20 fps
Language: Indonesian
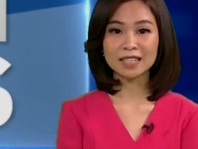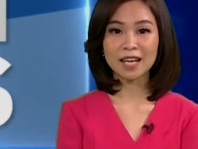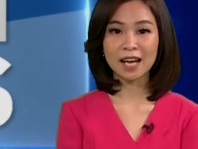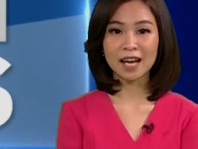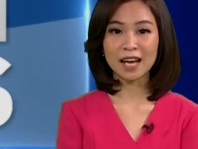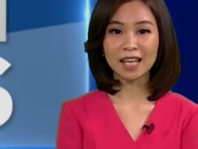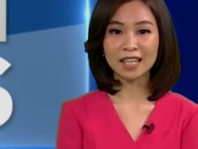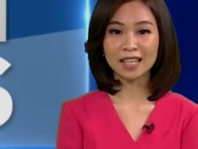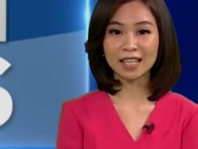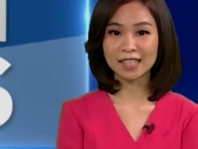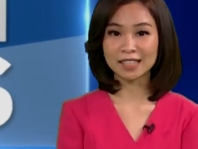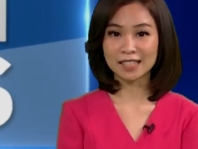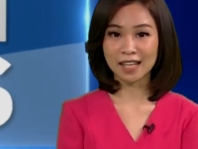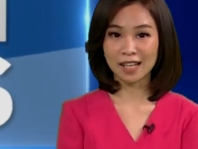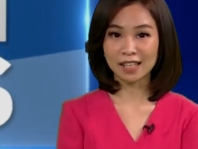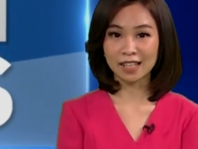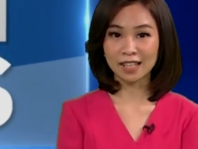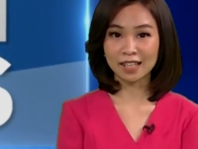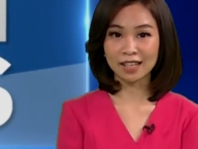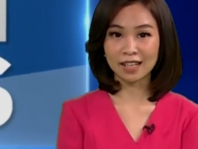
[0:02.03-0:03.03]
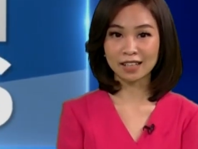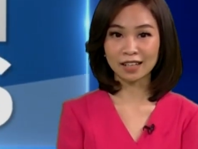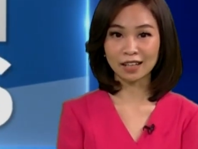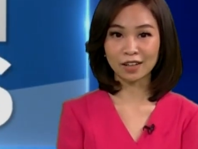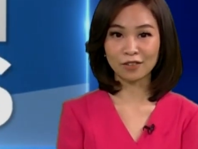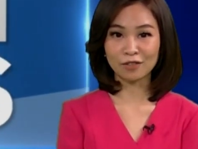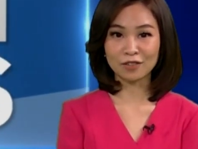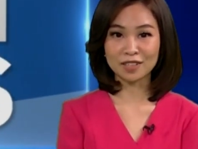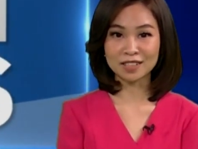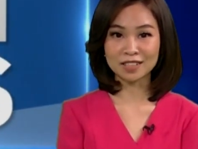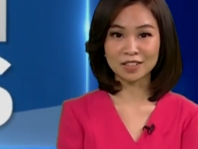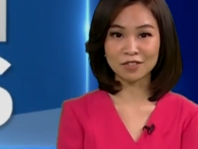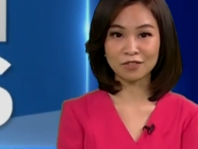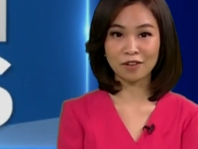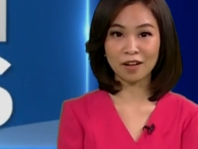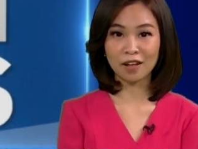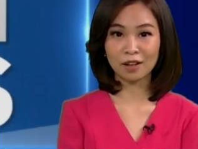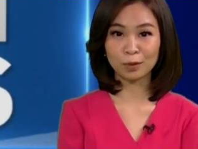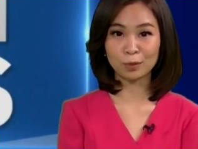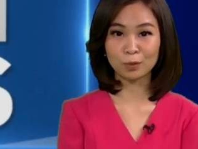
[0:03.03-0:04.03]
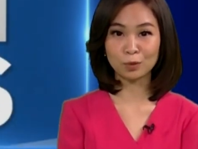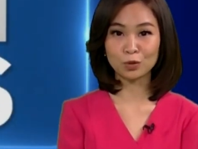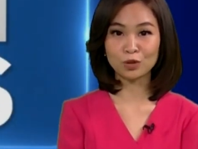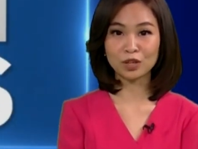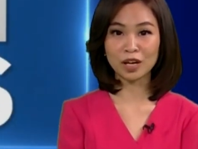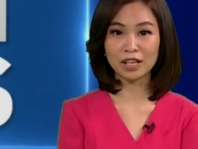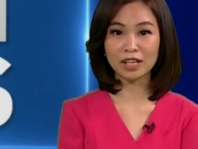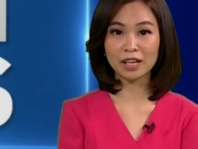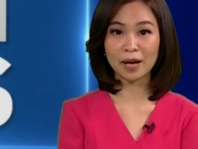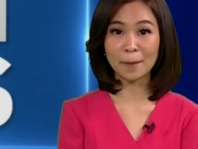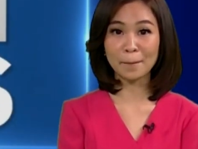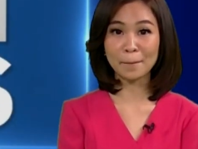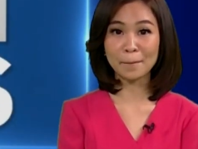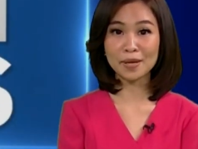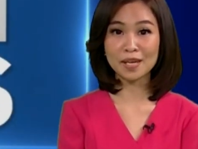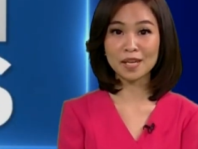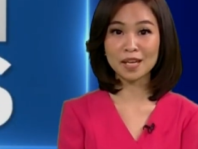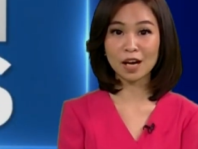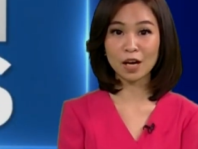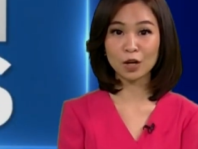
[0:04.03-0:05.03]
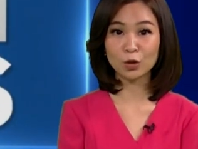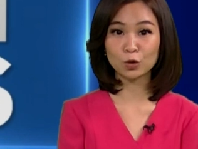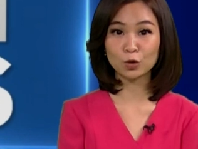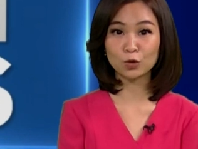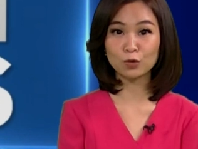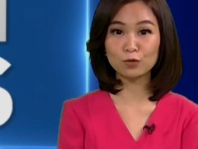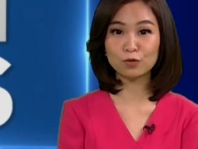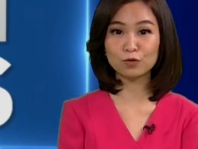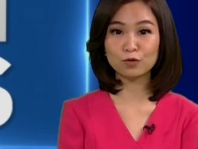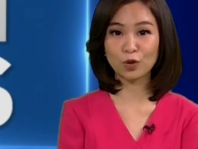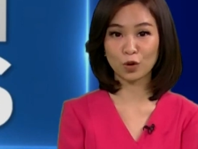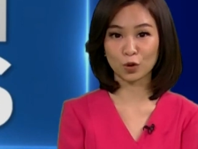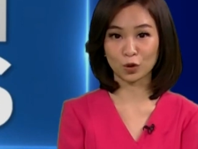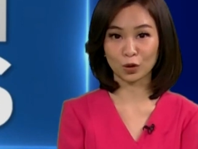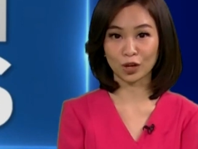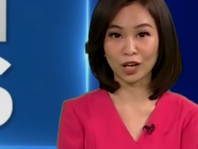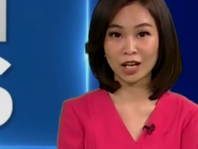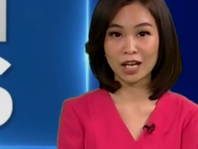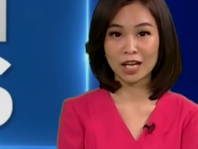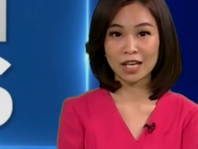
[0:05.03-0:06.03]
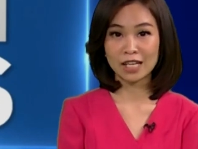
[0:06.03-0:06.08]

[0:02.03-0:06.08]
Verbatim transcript: daerah dihadirkan dalam Festival Budaya Biak Numfor